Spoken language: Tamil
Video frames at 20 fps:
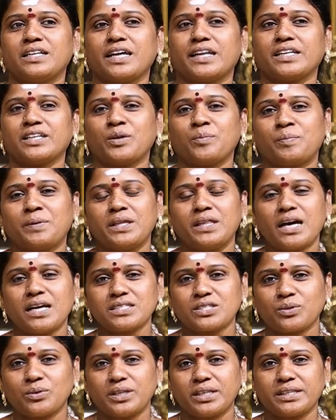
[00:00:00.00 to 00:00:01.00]
எனக்கு
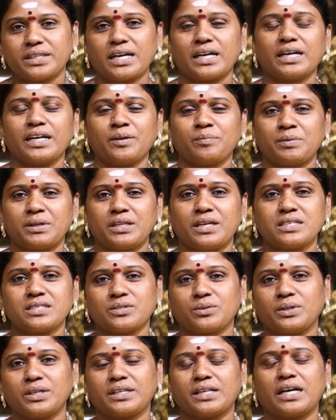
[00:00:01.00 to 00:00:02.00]
இப்படிதான் சொல்லிட்டாங்க
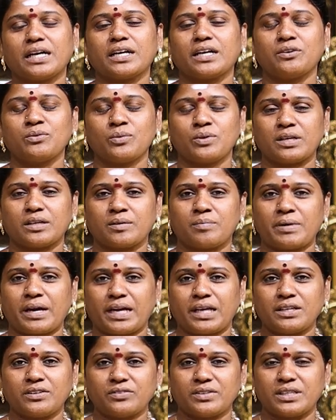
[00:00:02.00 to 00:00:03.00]
இப்படிதான் சொல்லிட்டாங்கன்னு உங்களுக்கு
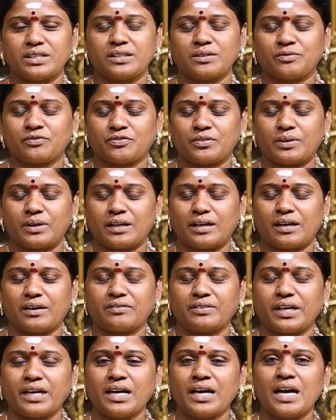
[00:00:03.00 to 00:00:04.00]
மைண்ட் வந்து
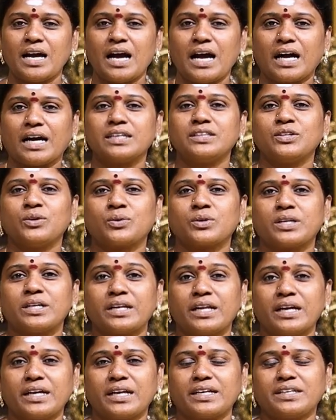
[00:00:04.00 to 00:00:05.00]
ஃபுல்லாவே அந்த ஒரு
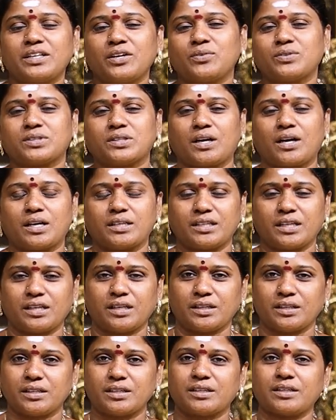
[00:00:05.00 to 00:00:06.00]
நெகட்டிவ் தாட்
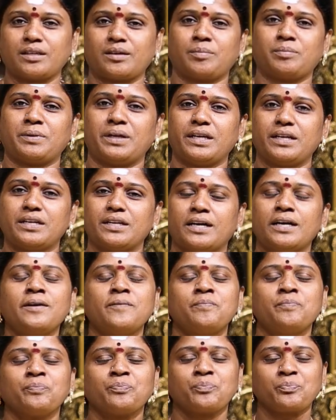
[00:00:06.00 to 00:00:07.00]
இருக்கு அப்படின்னா
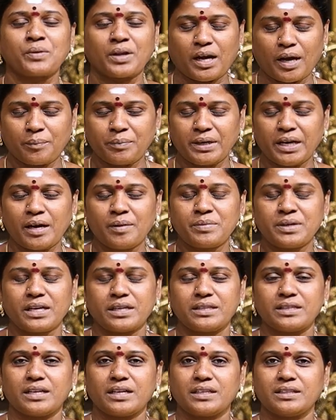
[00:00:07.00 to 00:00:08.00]
அபிராமி
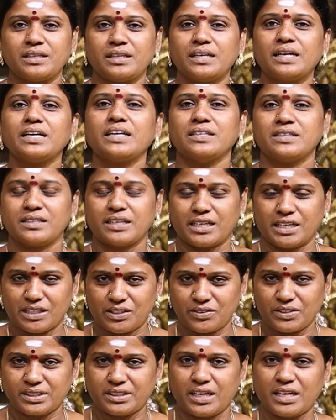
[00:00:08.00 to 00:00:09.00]
அந்தாதியில இந்த
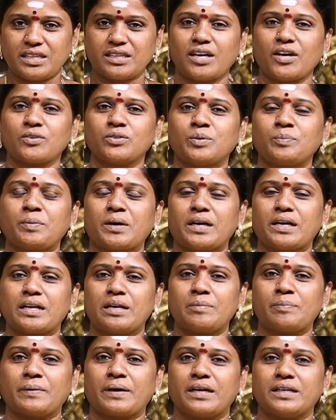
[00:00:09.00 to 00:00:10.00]
எழுபத்தைந்தாவது
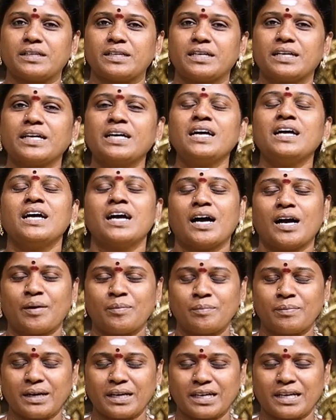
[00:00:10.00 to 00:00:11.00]
பாடலை பாடுங்க
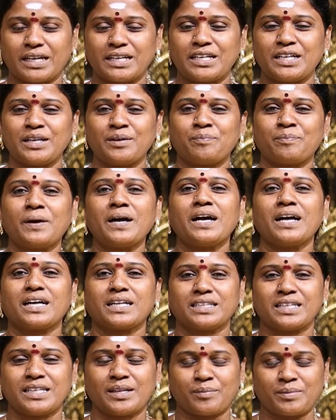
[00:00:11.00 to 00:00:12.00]
அம்பாள் கண்டிப்பா
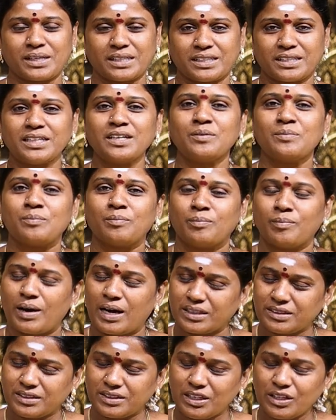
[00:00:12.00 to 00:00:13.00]
அதை நமக்கு
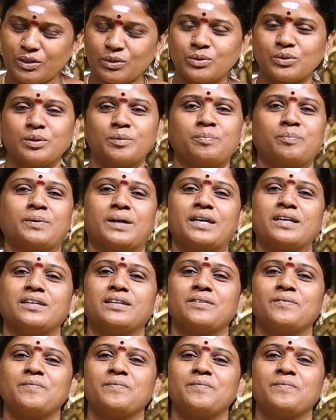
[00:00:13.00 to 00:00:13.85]
மாத்தி கொடுப்பா